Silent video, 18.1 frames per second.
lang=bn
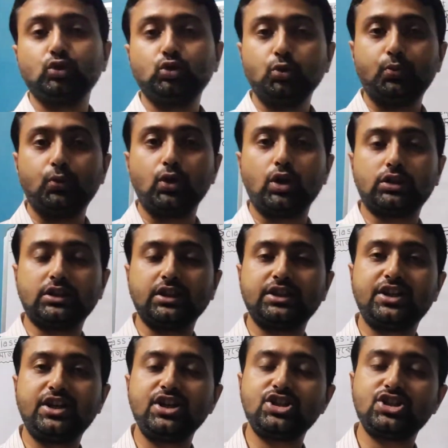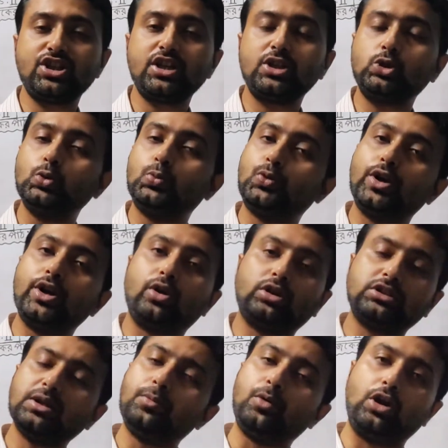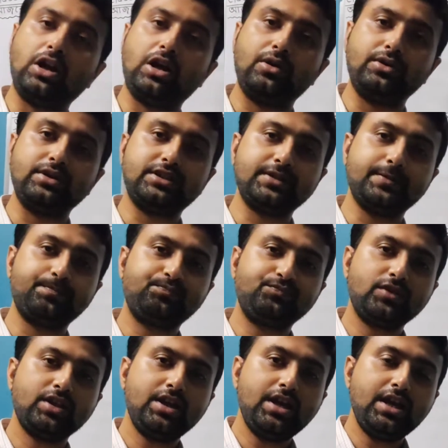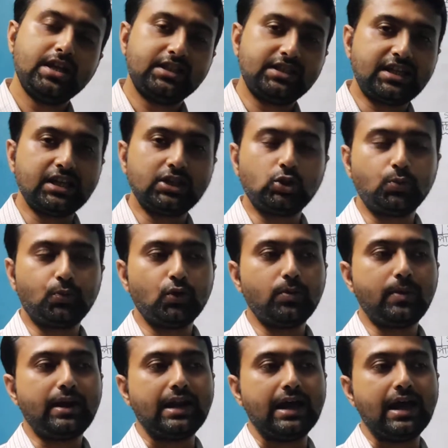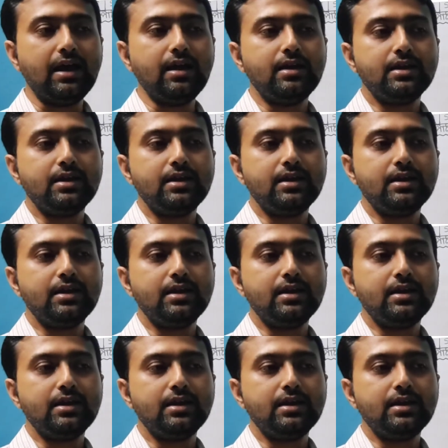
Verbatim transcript: দুপুর অর্থাৎ গ্রীষ্মের দুপুরের কথা বলা হয়েছে যে দুপুরবেলা